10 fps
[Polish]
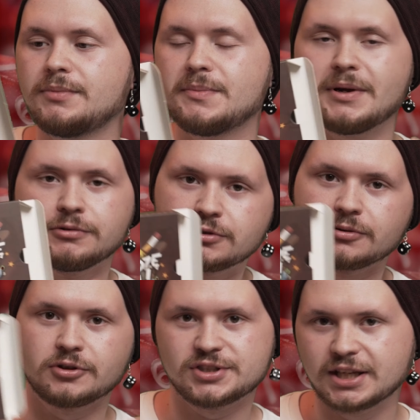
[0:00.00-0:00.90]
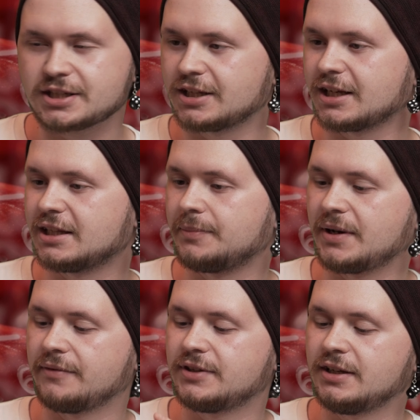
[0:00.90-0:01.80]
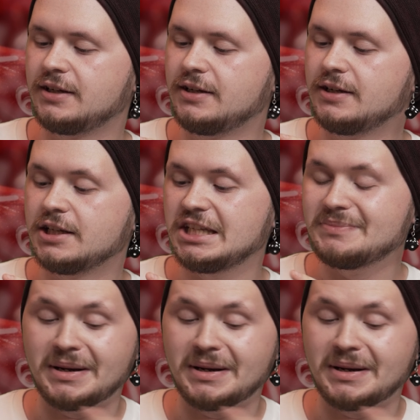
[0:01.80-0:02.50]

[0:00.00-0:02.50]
mamy malutką kosteczkę tak naprawdę i